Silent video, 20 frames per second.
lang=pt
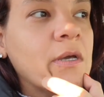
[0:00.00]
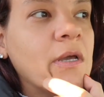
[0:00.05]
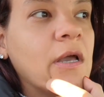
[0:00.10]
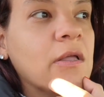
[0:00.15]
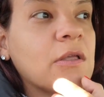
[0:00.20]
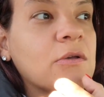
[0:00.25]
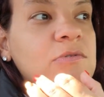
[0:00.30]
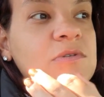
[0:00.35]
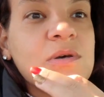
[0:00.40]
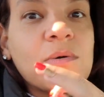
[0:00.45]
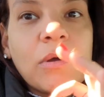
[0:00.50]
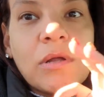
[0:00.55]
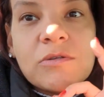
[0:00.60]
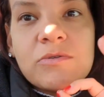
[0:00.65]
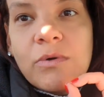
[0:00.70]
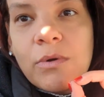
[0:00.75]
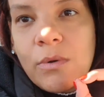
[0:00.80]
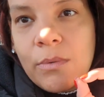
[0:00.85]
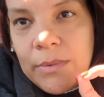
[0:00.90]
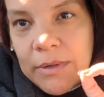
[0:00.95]
eu não sei o que eles
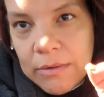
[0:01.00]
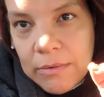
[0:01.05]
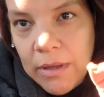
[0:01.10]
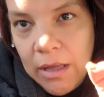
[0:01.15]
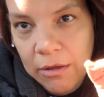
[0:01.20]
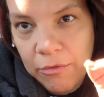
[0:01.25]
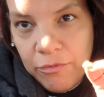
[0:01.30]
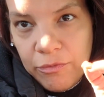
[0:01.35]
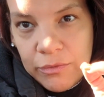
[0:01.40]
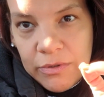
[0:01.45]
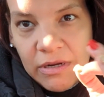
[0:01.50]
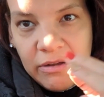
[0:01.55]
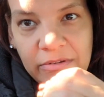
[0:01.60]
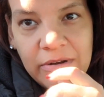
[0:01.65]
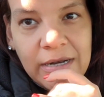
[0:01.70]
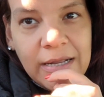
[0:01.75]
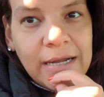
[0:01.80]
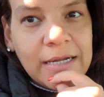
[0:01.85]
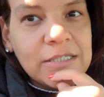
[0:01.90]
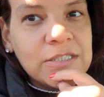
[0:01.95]
foram comprar no Carrefour, na
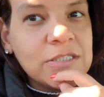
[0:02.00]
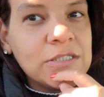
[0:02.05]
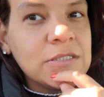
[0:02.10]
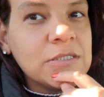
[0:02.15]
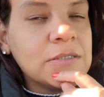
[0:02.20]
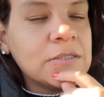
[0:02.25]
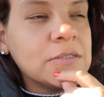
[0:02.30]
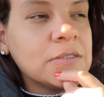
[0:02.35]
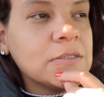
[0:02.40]
verdade.